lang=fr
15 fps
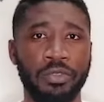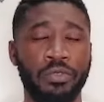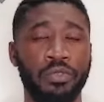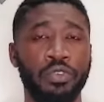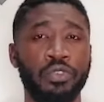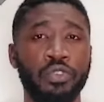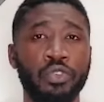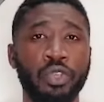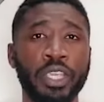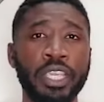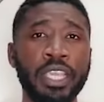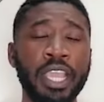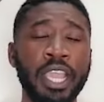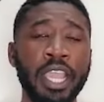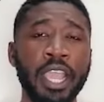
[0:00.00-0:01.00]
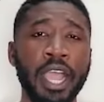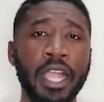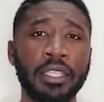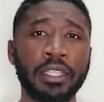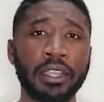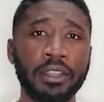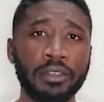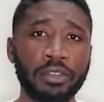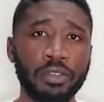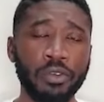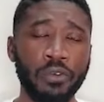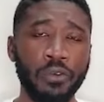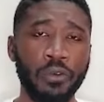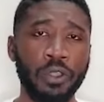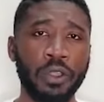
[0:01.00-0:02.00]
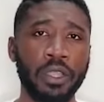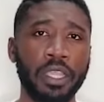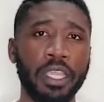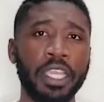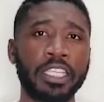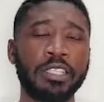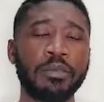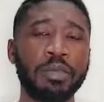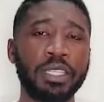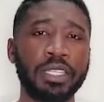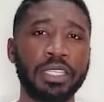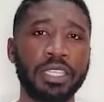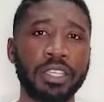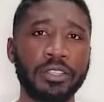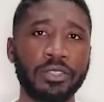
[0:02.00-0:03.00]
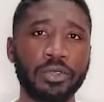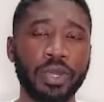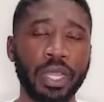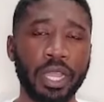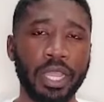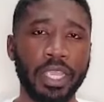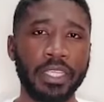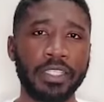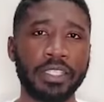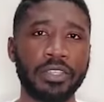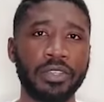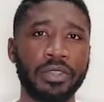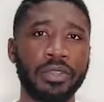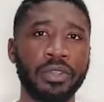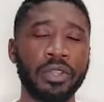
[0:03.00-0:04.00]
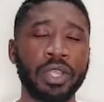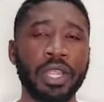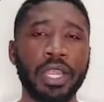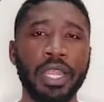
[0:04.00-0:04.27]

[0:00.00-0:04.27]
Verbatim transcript: Donc le jury attend que vous leur expliquiez cela ainsi que